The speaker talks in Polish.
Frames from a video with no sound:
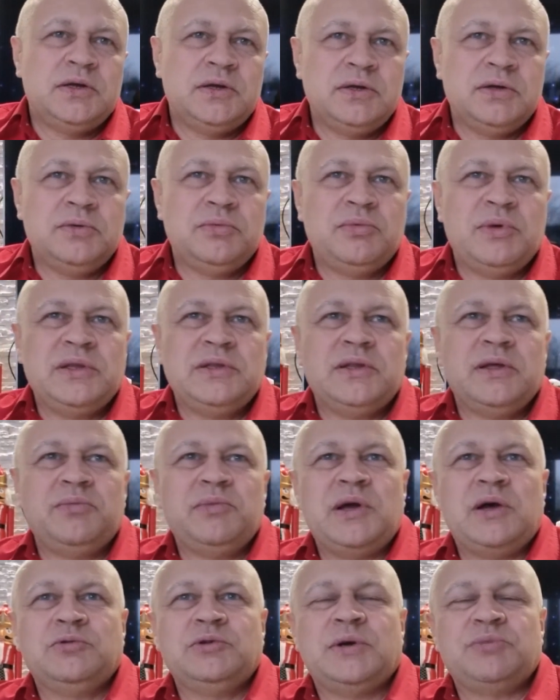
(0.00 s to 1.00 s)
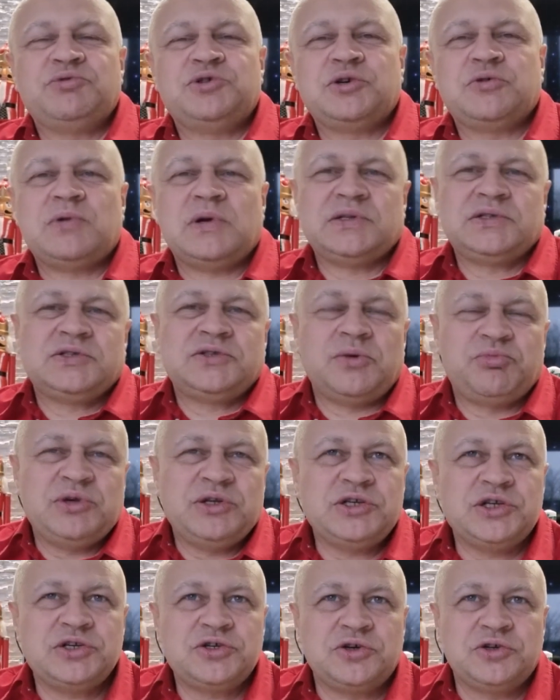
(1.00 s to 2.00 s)
y, będę miał na przykład
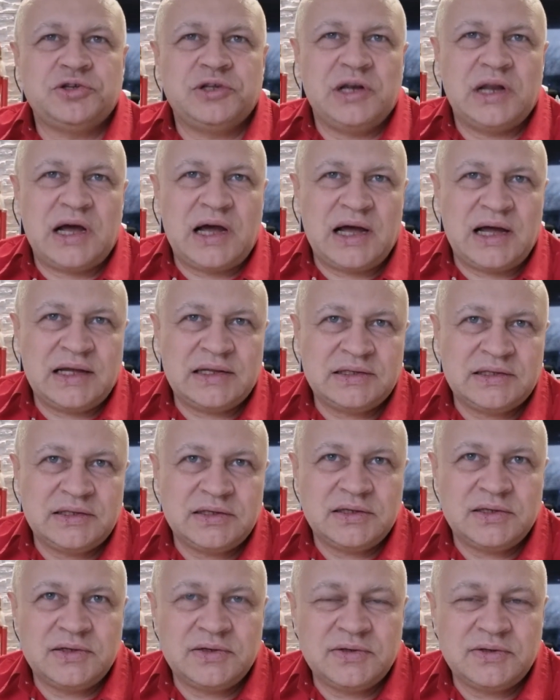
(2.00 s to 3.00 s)
150 lat y,